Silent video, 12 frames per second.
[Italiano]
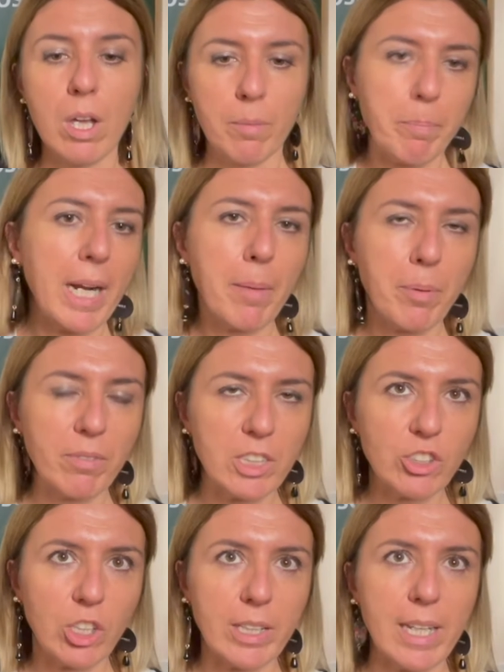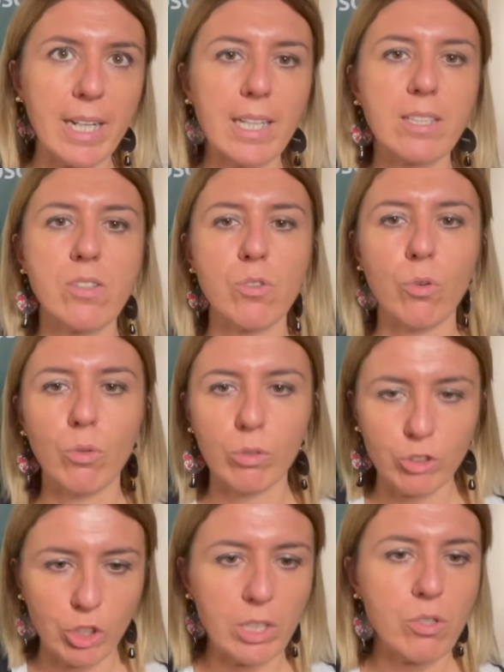Per la provincia di Arezzo
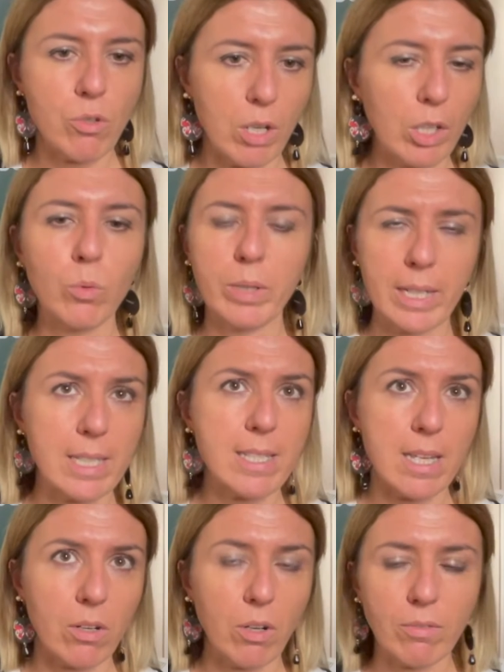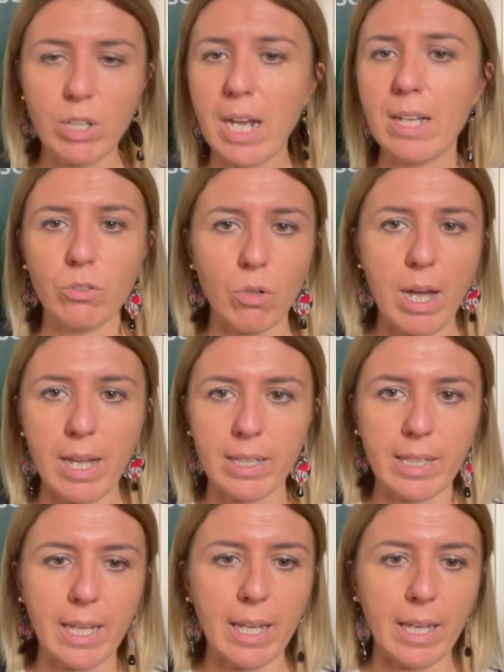ce ne sono alcuni che stanno lavorando
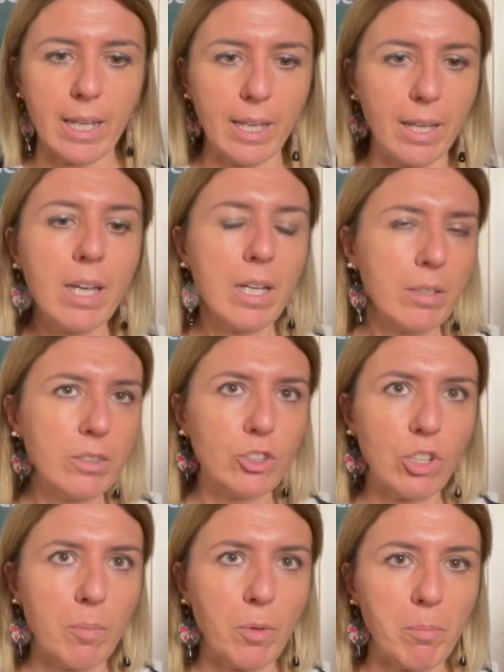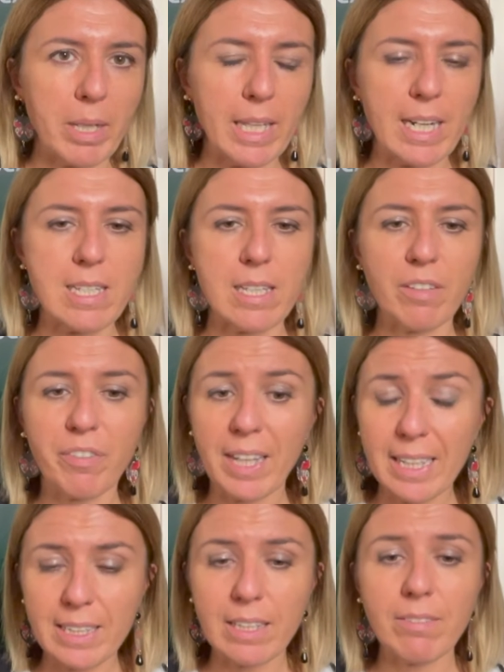anche diciamo, in maniera
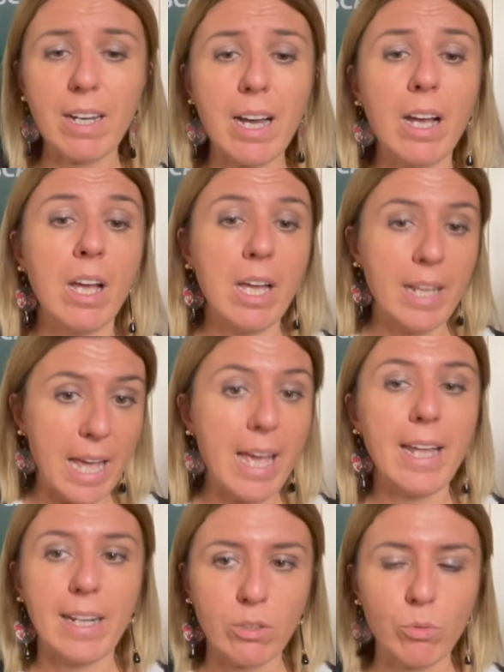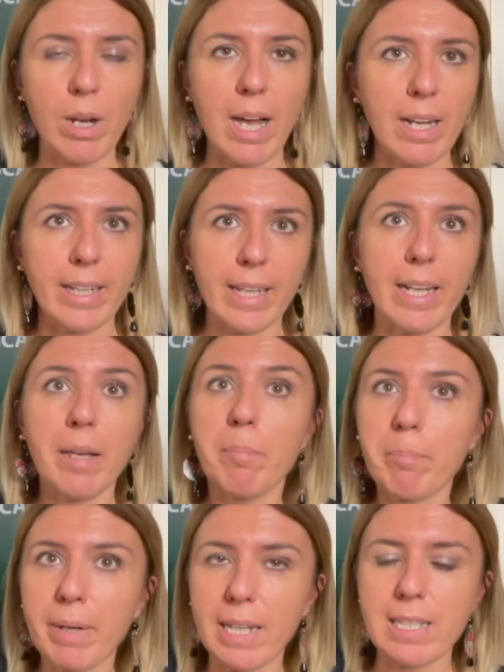significativa, è naturale che le
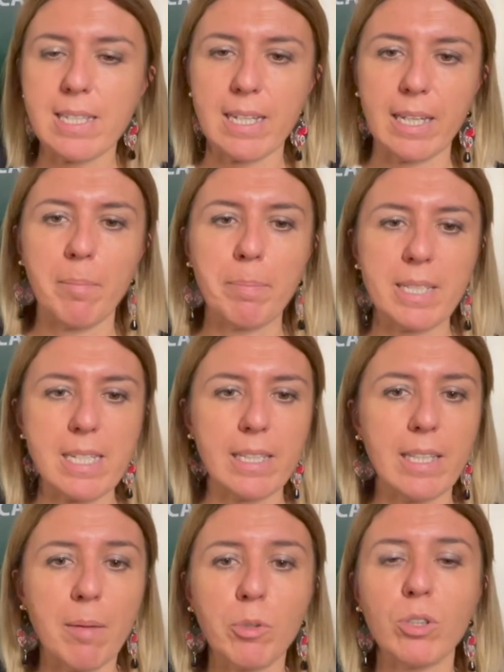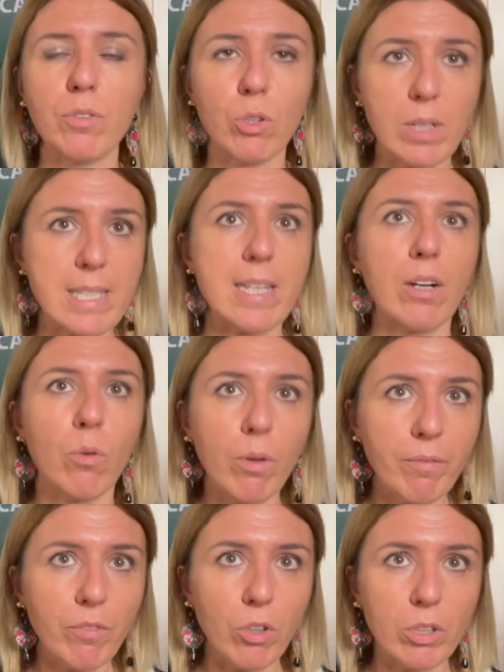imprese che rappresentiamo devono essere
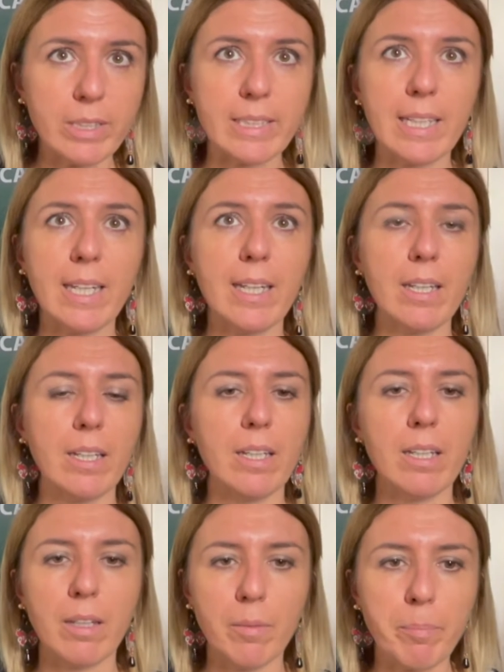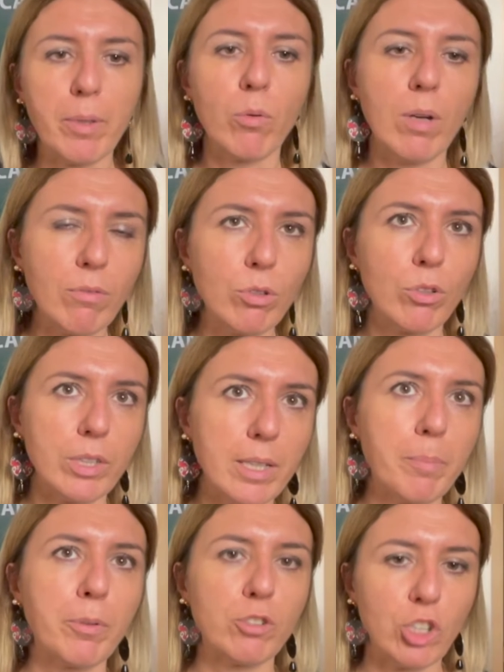coinvolte eh, per un lavoro di
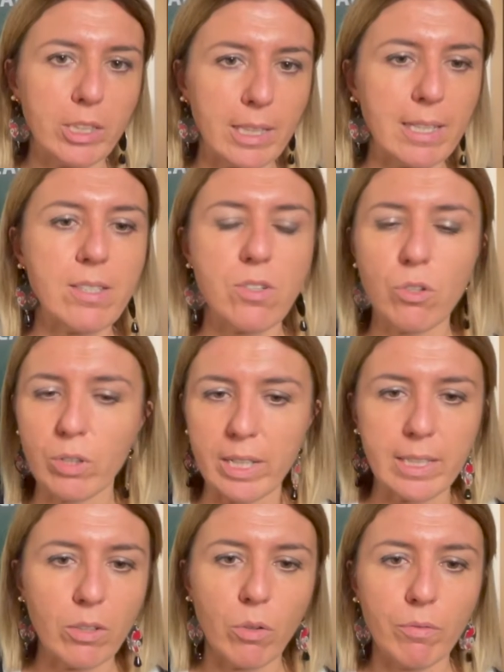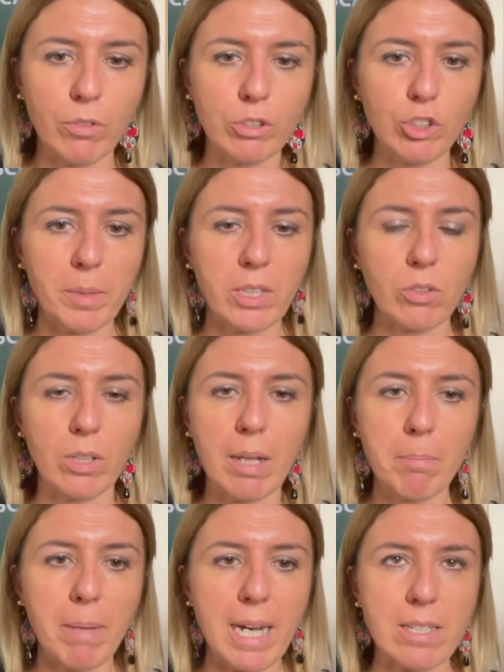progettazione e di coinvolgimento dal
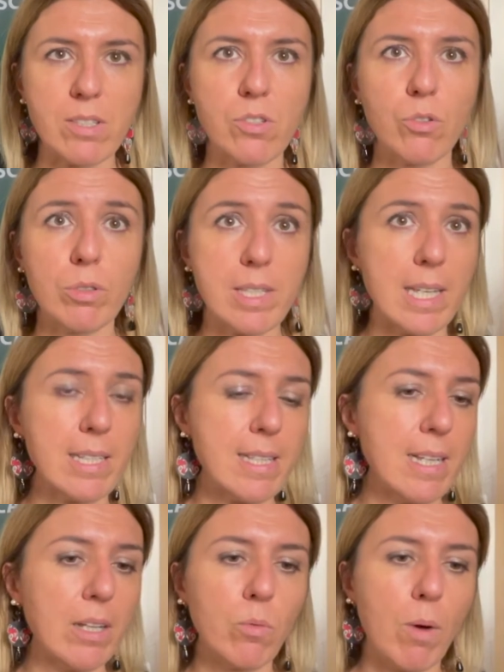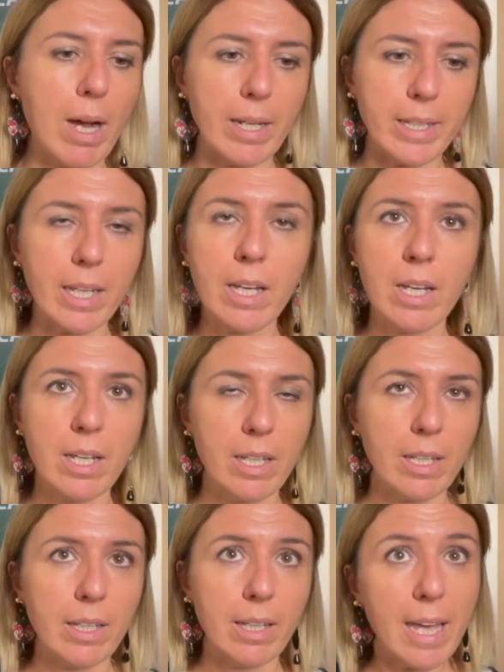basso senza le quali
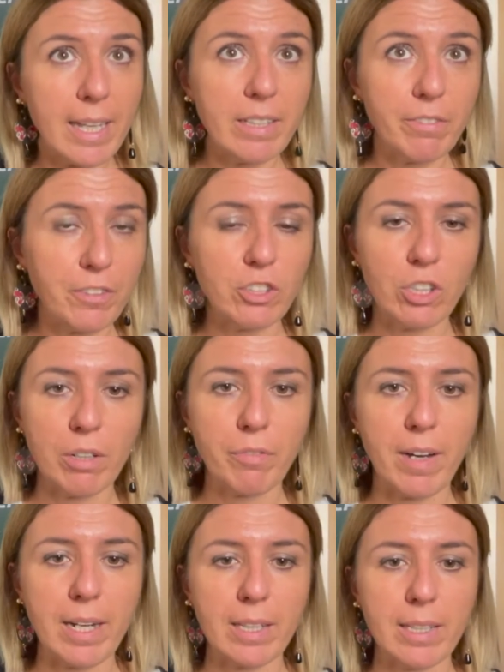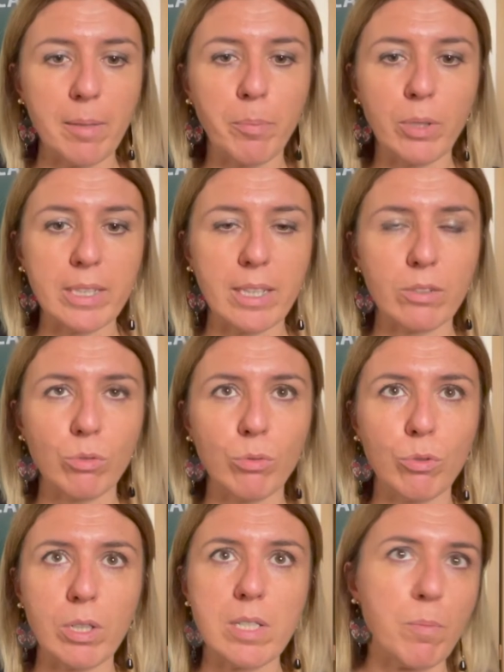eh, è difficile fare delle politiche sul
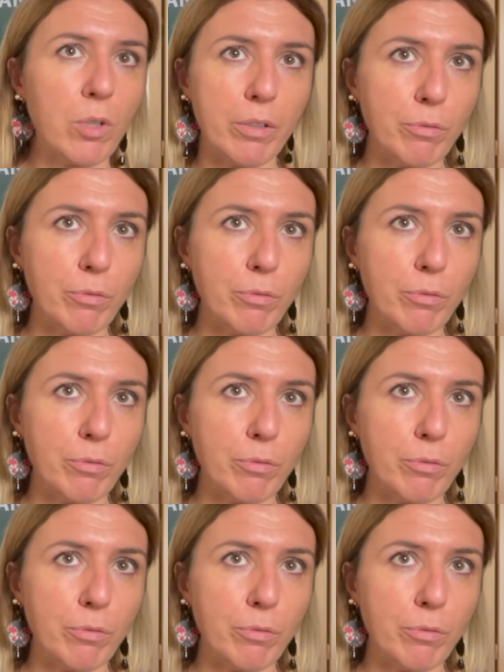turismo che